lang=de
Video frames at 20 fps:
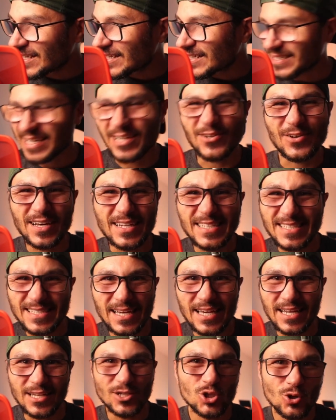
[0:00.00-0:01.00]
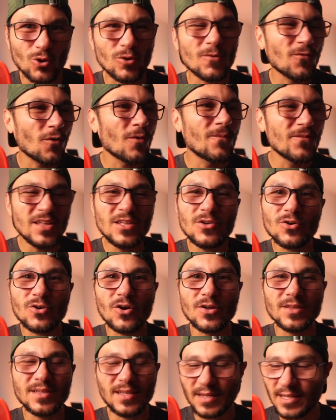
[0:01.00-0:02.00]
Das kann doch gar nicht sein. Shortform Video
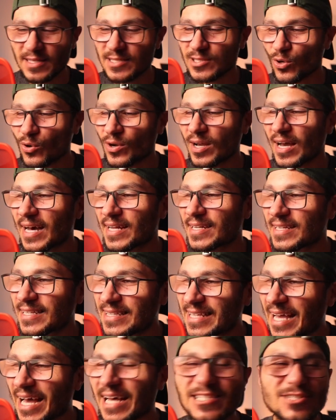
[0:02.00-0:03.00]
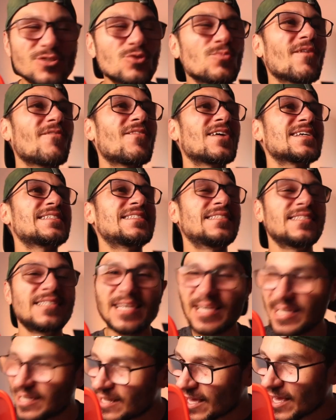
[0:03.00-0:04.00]
Content ist doch gerade das, über was
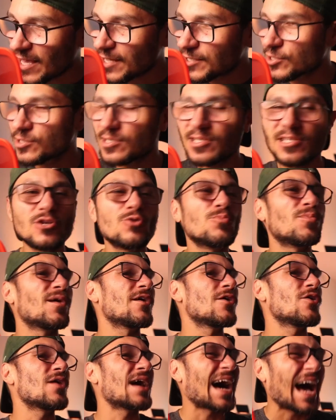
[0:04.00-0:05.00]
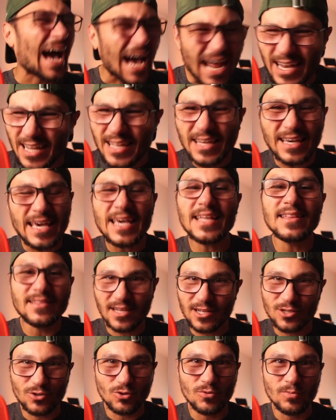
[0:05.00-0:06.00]
jede Agency, über alle reden
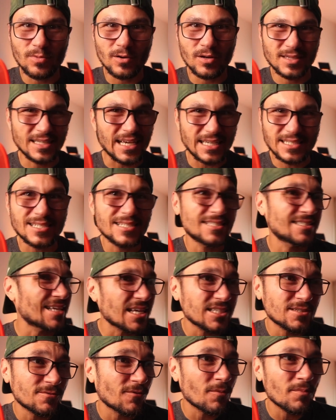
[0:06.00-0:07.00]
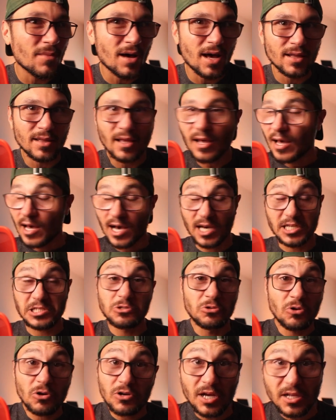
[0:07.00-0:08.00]
darüber. Das ist das Format.
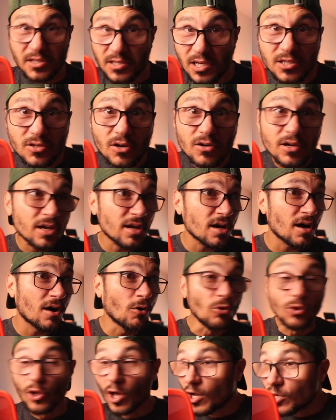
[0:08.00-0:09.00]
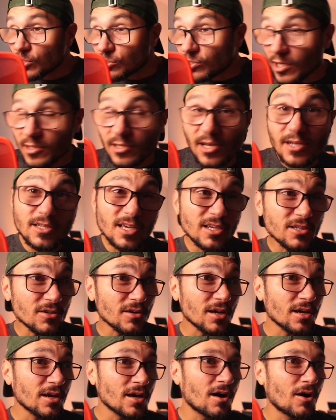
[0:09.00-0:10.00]
Hast du noch keinen TikTok-Account? Starte einen
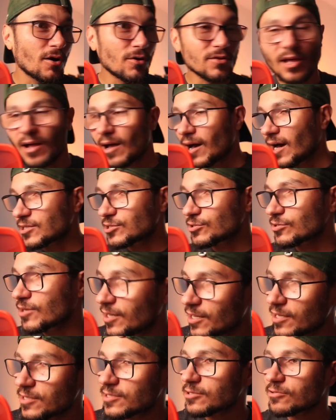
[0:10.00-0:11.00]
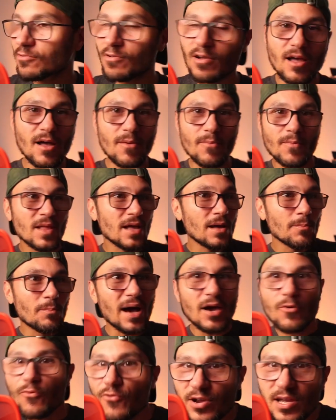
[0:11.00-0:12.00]
TikTok-Account. Hast du kein Instagram?
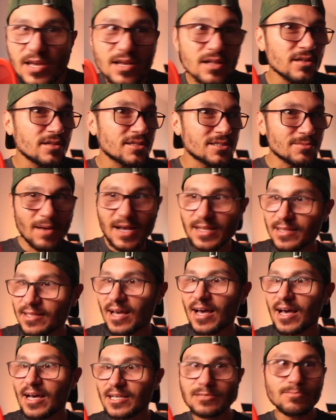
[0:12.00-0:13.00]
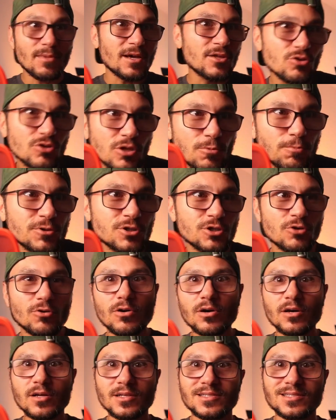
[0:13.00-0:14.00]
Mach Reels, mach das, mach YouTube
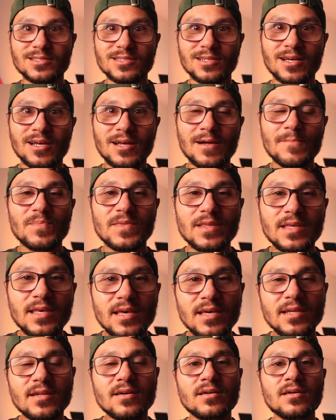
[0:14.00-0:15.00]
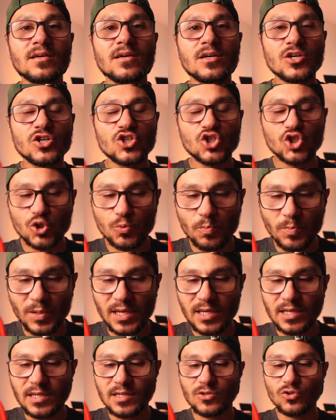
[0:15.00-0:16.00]
Shorts. Jeder
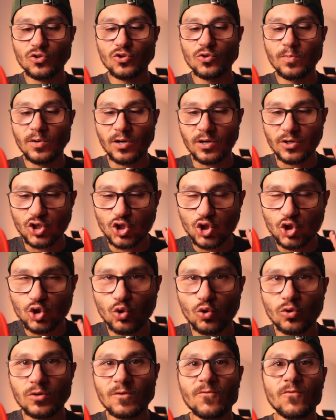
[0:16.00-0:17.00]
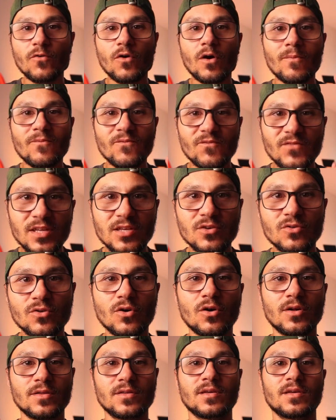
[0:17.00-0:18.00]
spricht über Shortform Video
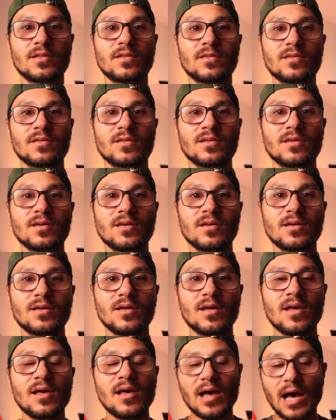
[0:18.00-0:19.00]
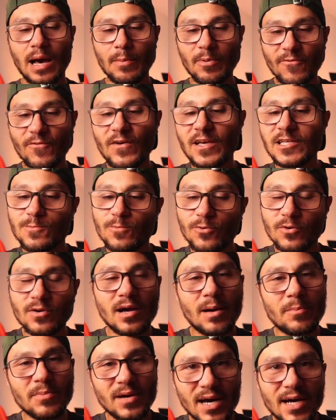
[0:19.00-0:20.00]
Content. Aber Facebook
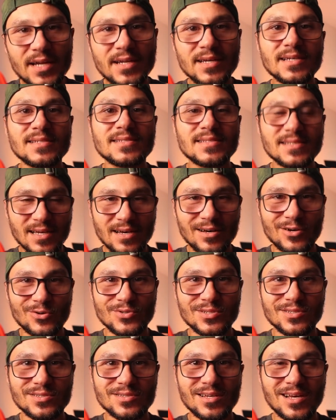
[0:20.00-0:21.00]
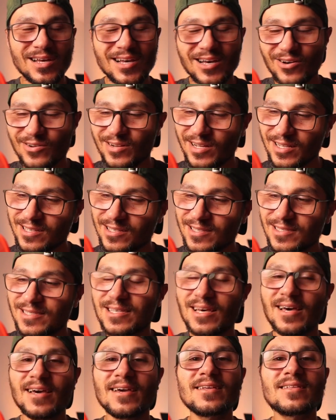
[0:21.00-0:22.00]
kam gerade erst raus und hat
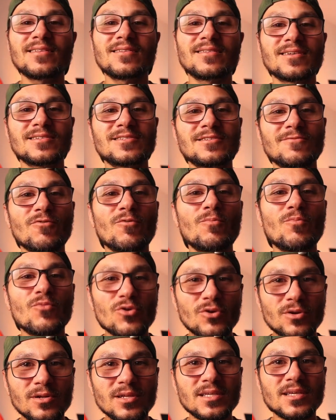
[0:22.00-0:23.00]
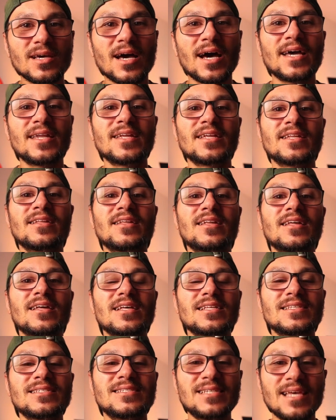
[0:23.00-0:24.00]
gezeigt, dass sie womöglich einen
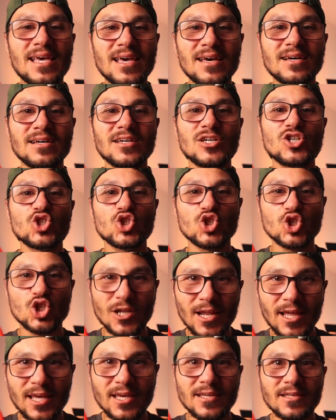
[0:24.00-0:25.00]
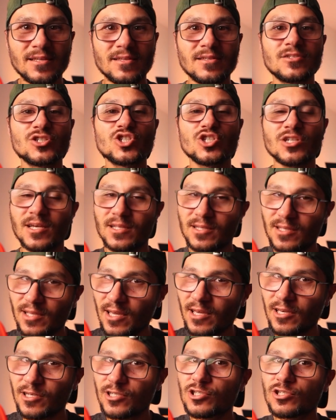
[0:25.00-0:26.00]
sehr schlechten
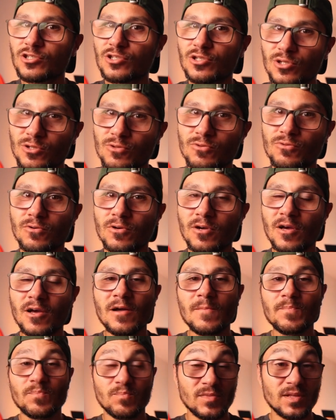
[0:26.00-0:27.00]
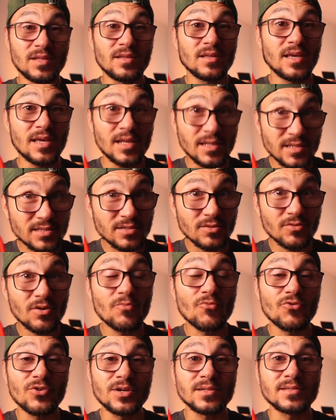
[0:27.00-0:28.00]
strategischen Zug mit
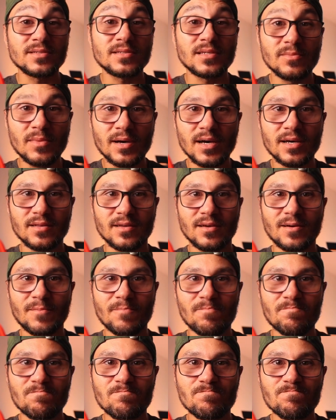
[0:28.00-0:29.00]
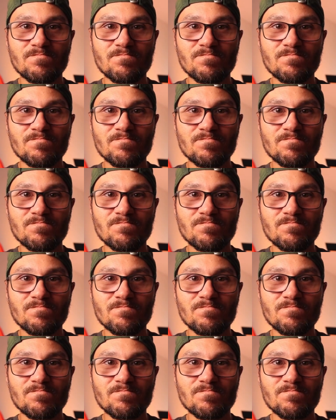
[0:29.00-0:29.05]
Instagram Reels gemacht haben.